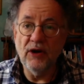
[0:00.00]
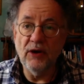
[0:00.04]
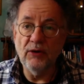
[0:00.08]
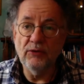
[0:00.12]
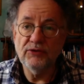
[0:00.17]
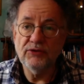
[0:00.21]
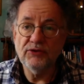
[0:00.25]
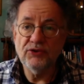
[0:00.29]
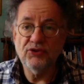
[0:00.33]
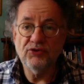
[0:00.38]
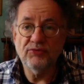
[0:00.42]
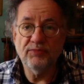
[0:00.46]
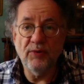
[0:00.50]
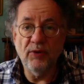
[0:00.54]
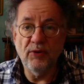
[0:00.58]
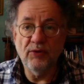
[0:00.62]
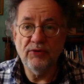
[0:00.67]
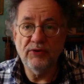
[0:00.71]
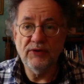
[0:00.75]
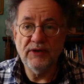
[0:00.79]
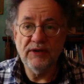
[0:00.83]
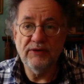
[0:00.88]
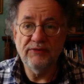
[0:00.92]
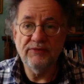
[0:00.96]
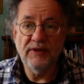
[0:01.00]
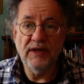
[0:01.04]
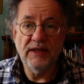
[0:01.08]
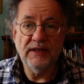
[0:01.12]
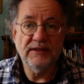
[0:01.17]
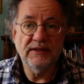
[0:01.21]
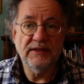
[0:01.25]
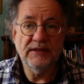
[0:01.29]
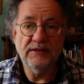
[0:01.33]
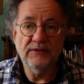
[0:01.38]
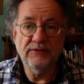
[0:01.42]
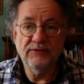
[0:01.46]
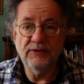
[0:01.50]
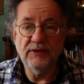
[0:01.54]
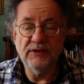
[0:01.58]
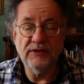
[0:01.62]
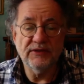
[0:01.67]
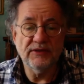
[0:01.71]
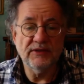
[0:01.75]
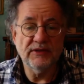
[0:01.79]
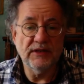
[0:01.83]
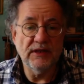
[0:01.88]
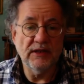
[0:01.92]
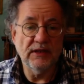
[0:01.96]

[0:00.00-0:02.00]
ausgesprochen reflektiert wird,